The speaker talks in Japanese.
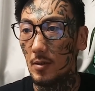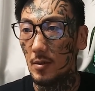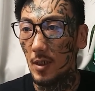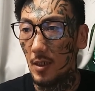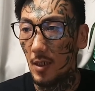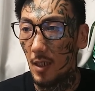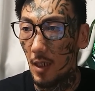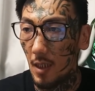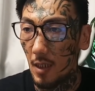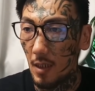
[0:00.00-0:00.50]

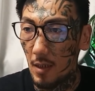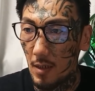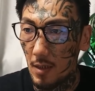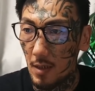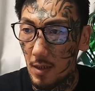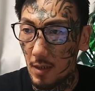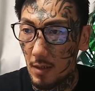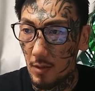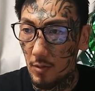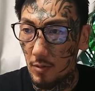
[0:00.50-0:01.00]
ただ、
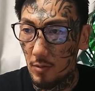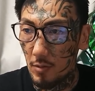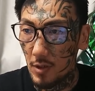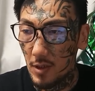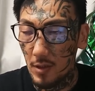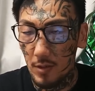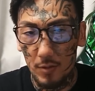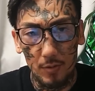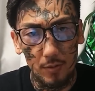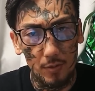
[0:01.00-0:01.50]
えー、高
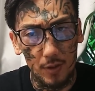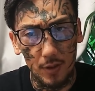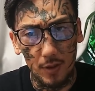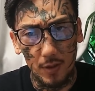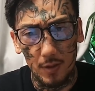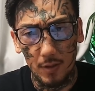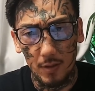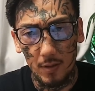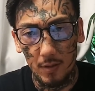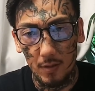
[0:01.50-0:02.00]
原通
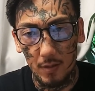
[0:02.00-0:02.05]
り、